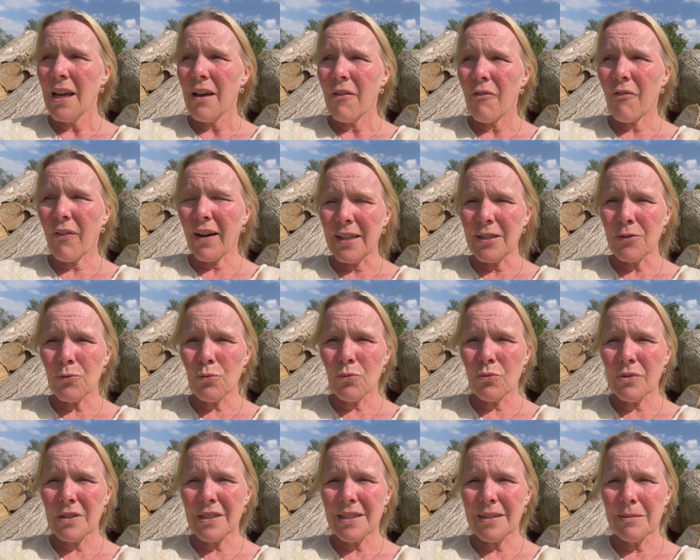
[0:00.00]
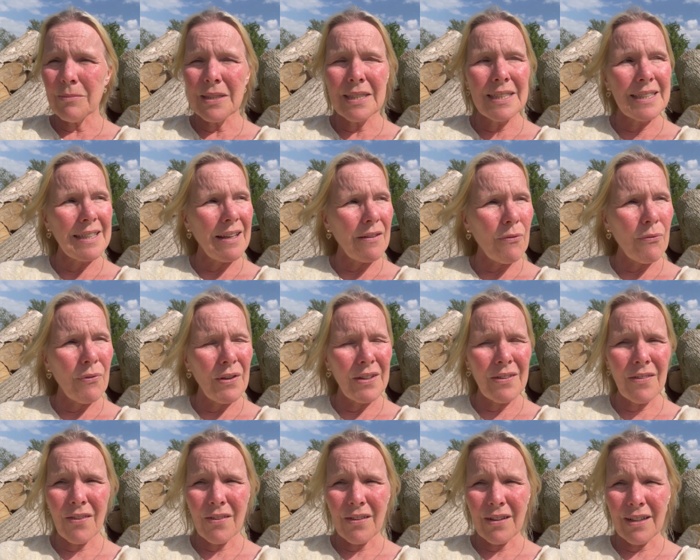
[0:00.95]
weil du nämlich das
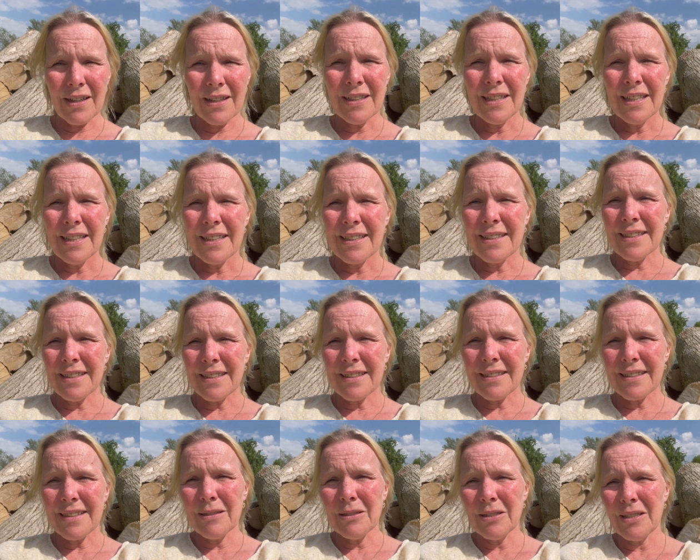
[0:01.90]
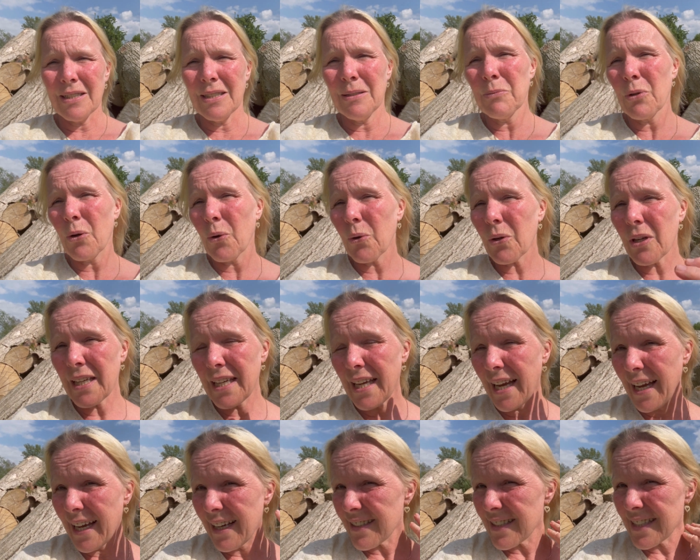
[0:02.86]
Fenster nicht im Rücken
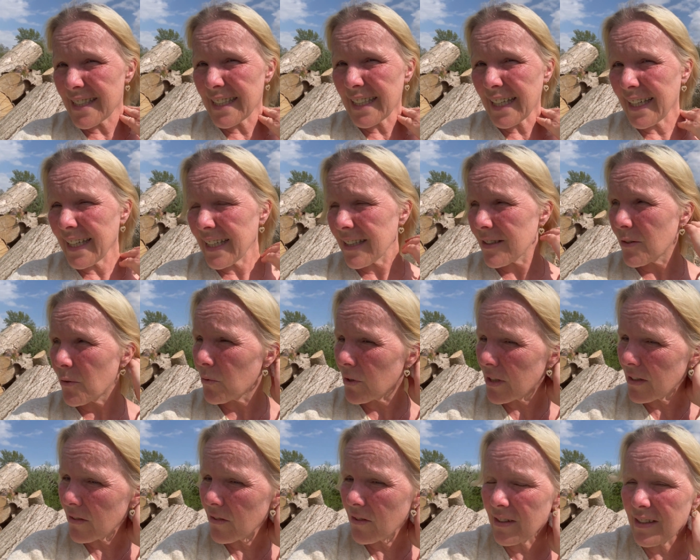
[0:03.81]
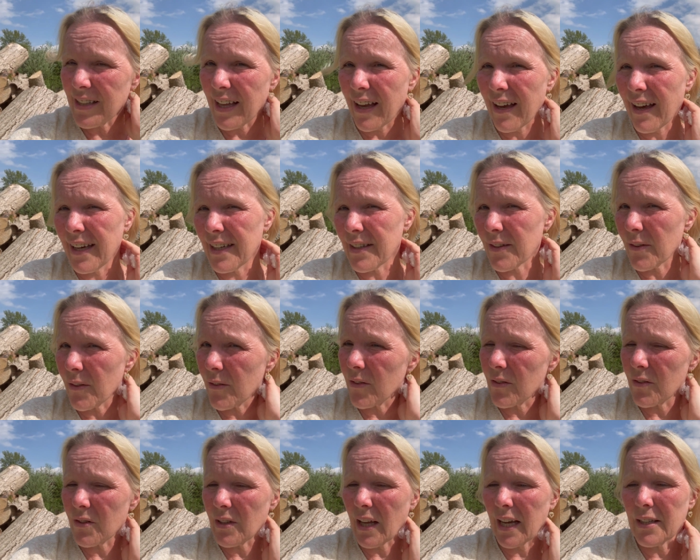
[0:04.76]
hast direkt, sodass da ein,
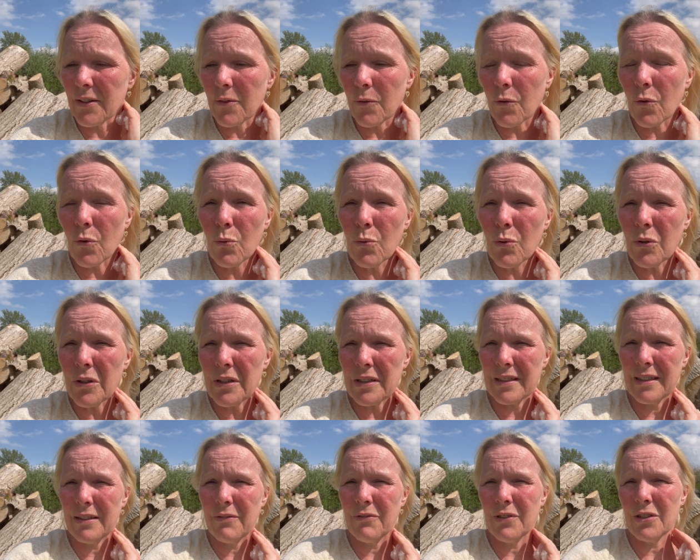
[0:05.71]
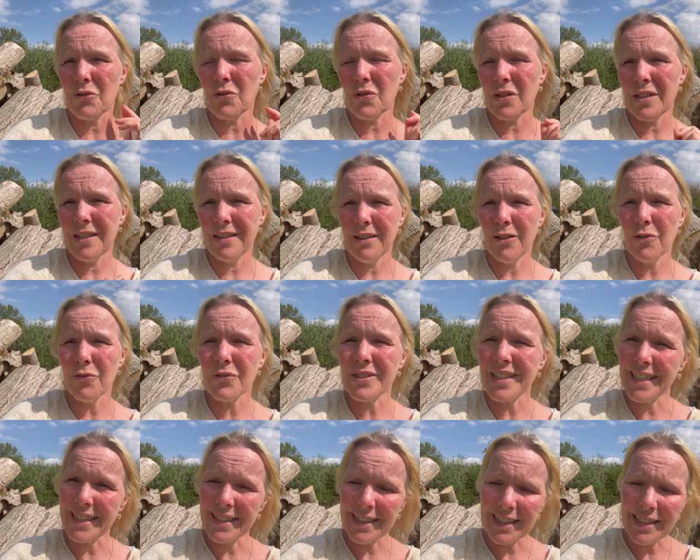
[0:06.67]
ein Zug eventuell auf
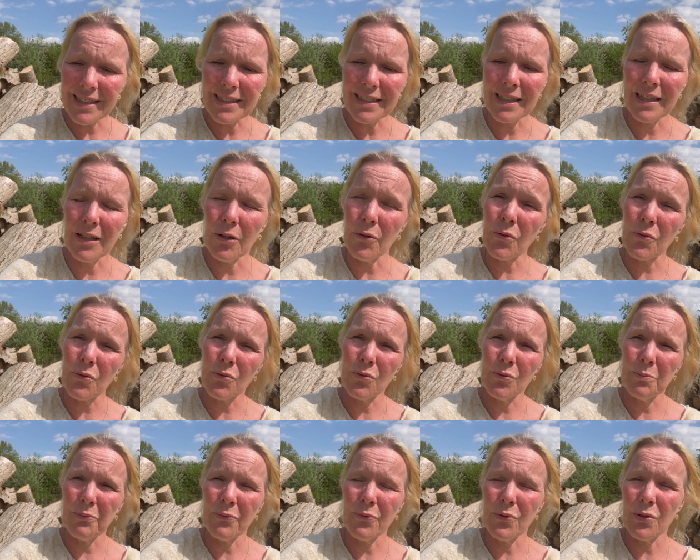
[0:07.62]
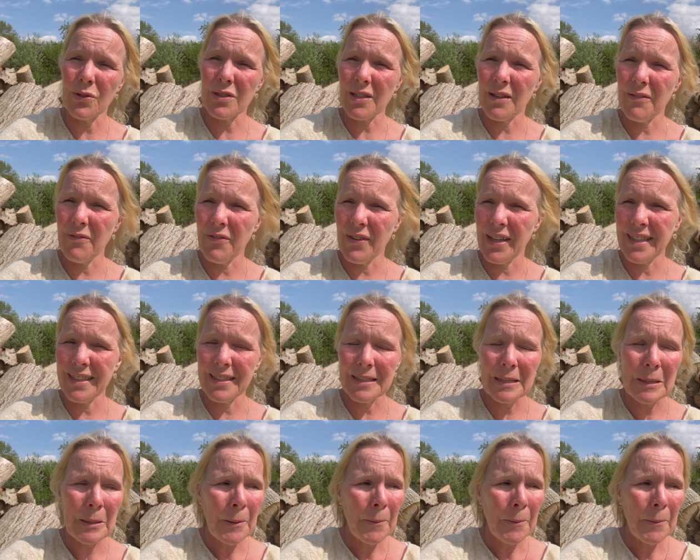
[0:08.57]
deinen Nacken ausgeübt wird, wenn